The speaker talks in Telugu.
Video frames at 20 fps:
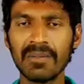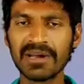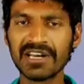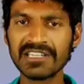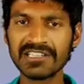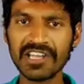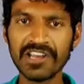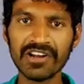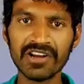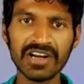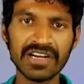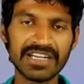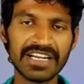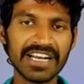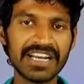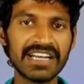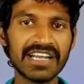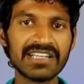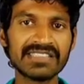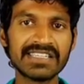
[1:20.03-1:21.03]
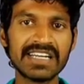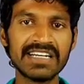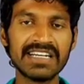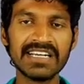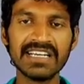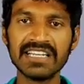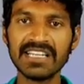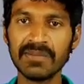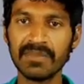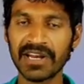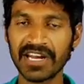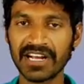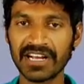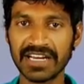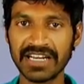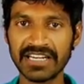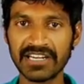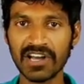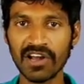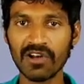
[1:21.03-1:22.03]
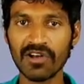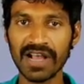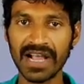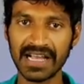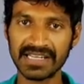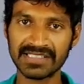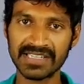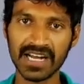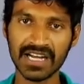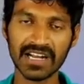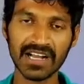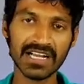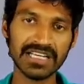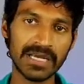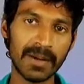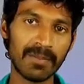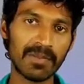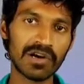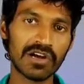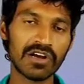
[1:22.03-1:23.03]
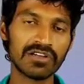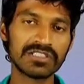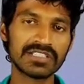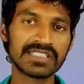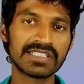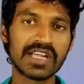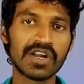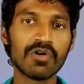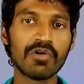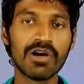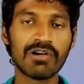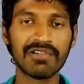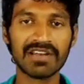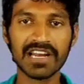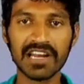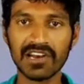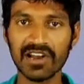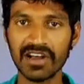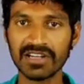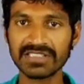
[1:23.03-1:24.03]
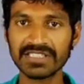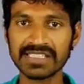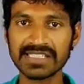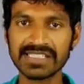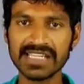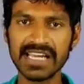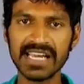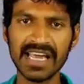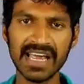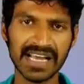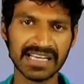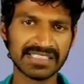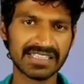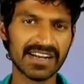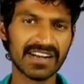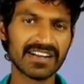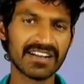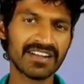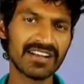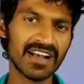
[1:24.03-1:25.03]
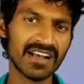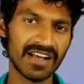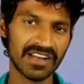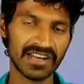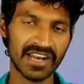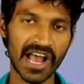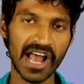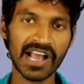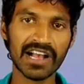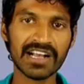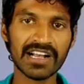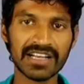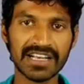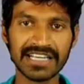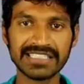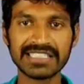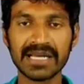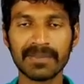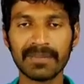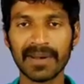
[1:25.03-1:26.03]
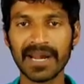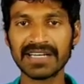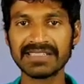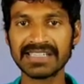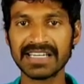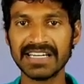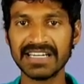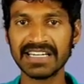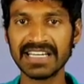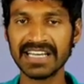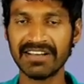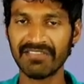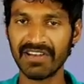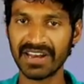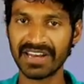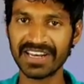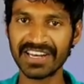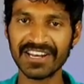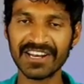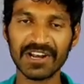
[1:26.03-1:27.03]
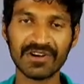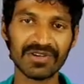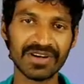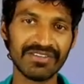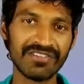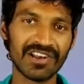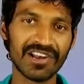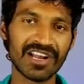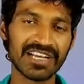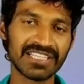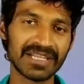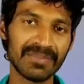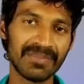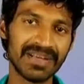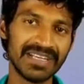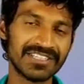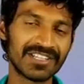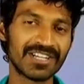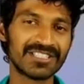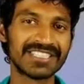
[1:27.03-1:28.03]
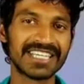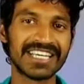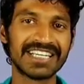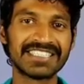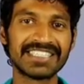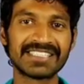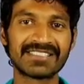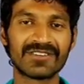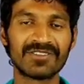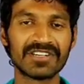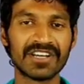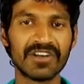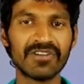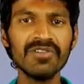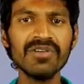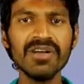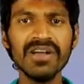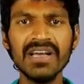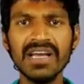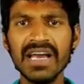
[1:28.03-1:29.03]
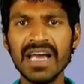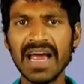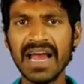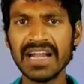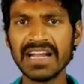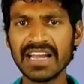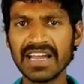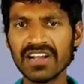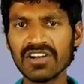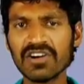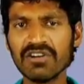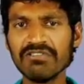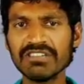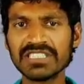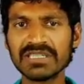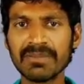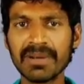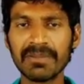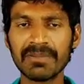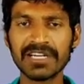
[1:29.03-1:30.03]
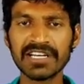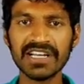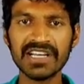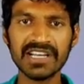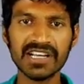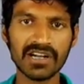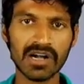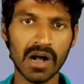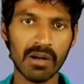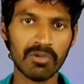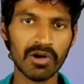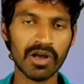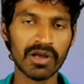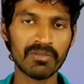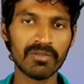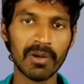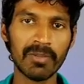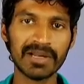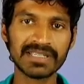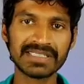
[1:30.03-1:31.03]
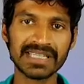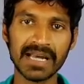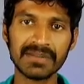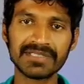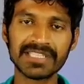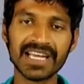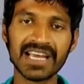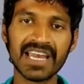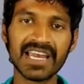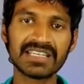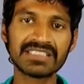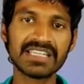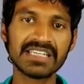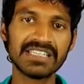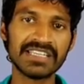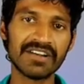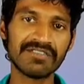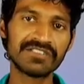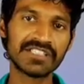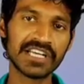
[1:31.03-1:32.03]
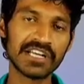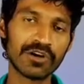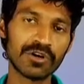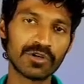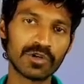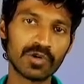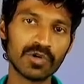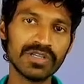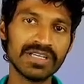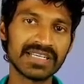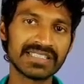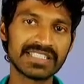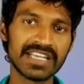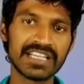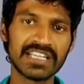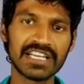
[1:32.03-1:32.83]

మరి దీని యొక్క డీటెయిల్స్ ఏంటి ఇది మనకు ఇండియాలో ఎగ్జాక్ట్గా ఎప్పుడు లాంచ్ చేస్తారు ఒకవేళ లాంచ్ చేస్తే ఎగ్జాక్ట్గా నా యొక్క గెసింగ్ ప్రైస్ ఏంటి ఇవన్నీ నేను ఈ వీడియోలో అయితే మీతో షేర్ చేసుకుంటాను అండ్ ఇంకో విషయం ఏమంటే ఈ యొక్క అప్కమింగ్ మొబైల్ శాంసంగ్ గెలాక్సీ ఎఫ్ జీరో టూ ఎస్